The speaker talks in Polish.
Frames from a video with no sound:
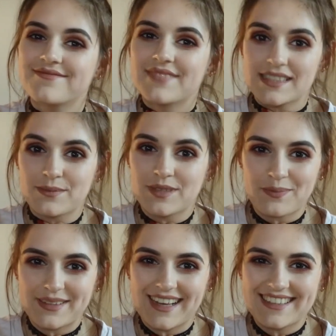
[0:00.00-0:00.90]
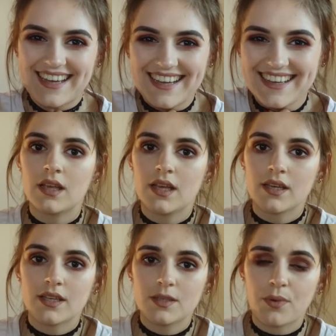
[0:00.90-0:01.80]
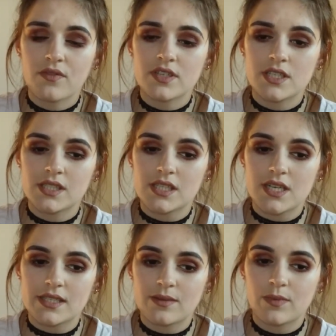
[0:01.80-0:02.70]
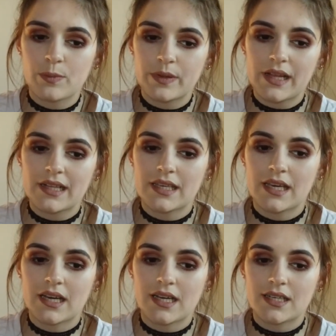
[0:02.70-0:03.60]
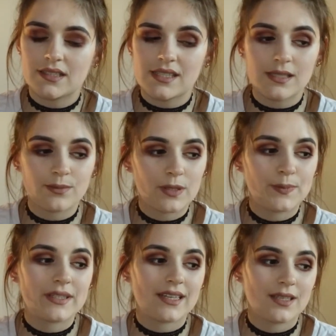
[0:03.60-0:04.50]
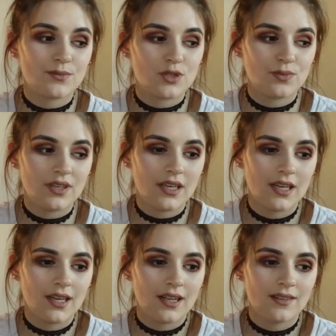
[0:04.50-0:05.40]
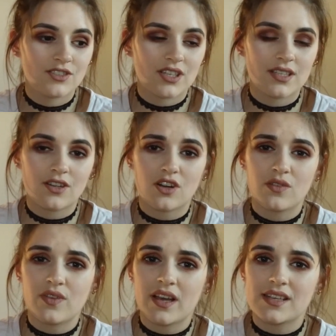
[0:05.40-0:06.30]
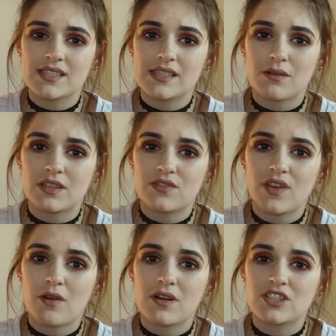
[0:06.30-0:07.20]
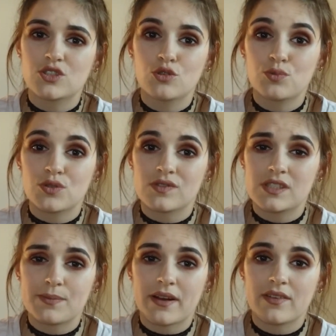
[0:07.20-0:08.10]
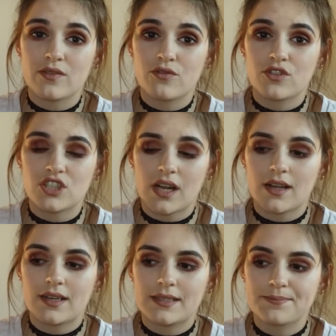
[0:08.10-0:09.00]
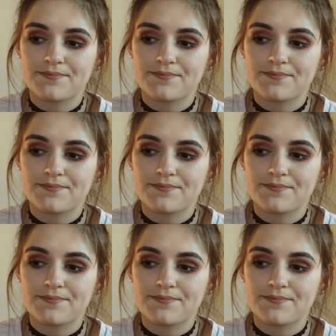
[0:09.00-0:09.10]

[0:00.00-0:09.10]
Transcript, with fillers: Następne pytanie? Kiedy powiesz, że chcesz następne pytanie, a następne pytanie brzmi, czy kiedykolwiek załatwiałaś grubszą sprawę w krzakach?